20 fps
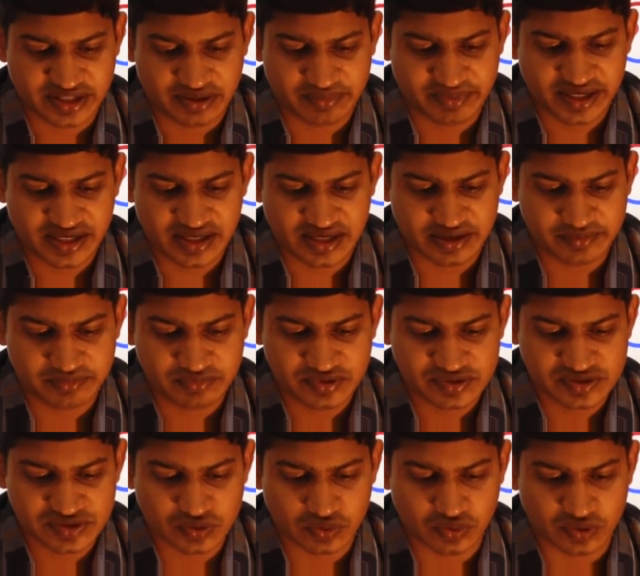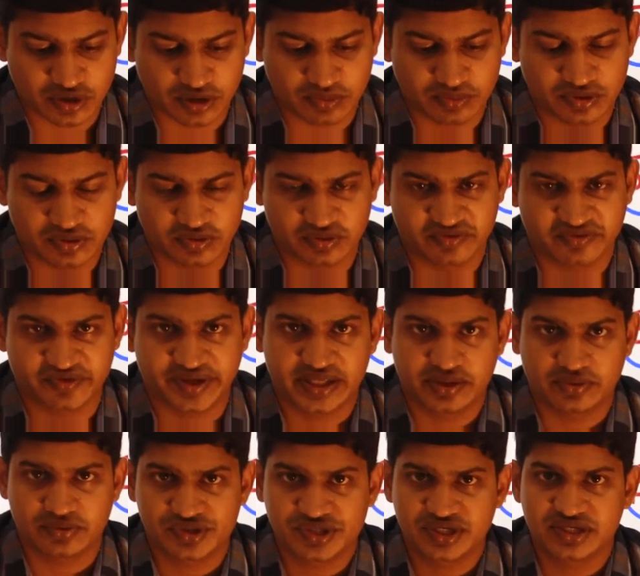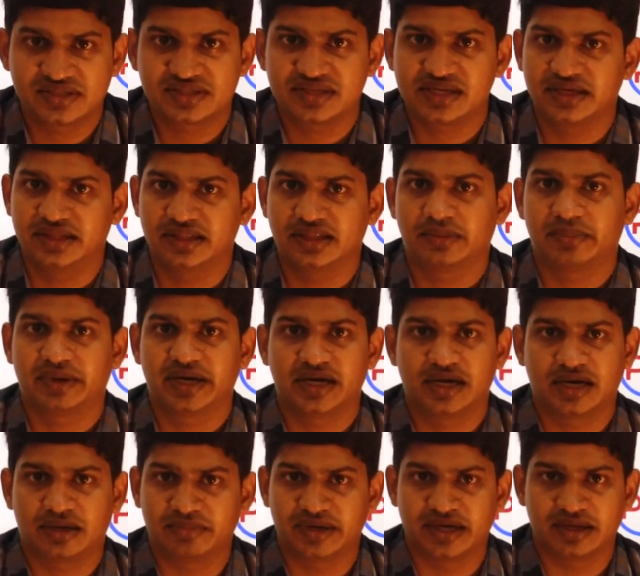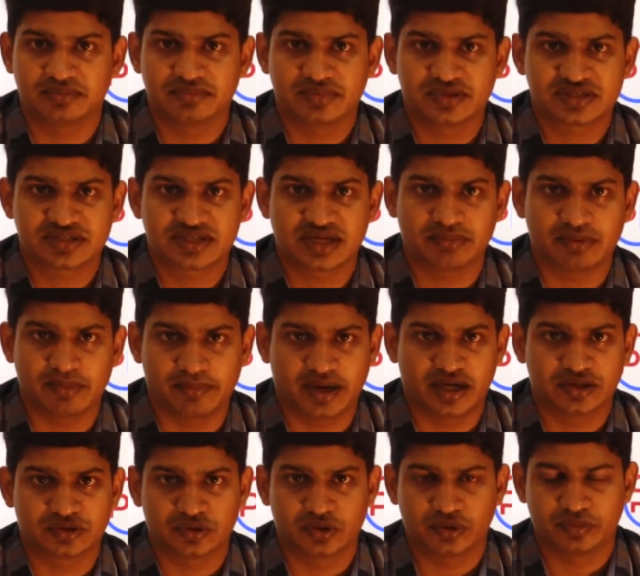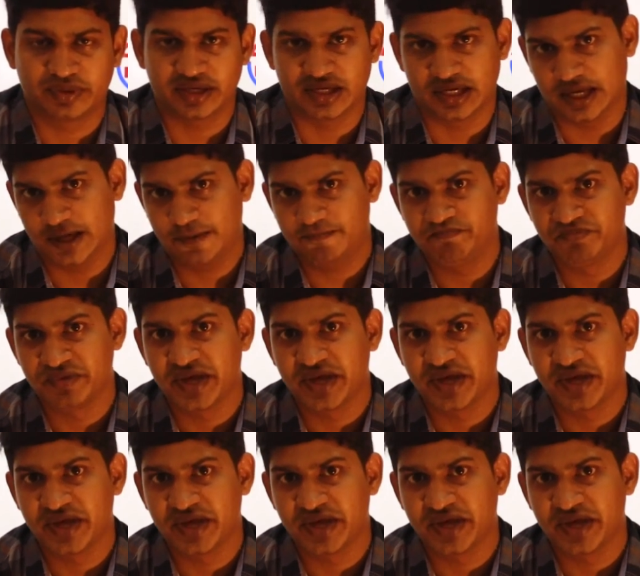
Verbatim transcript: ஸோ இந்த மாதிரி நம்பர்ஸ் கொடுக்கும்போது ஒரு ஃபைவ் கொஷின்ஸில் இந்த மாதிரி நம்ம நம்பர்ஸ் நம்ம பார்த்தோம் அப்படின்னா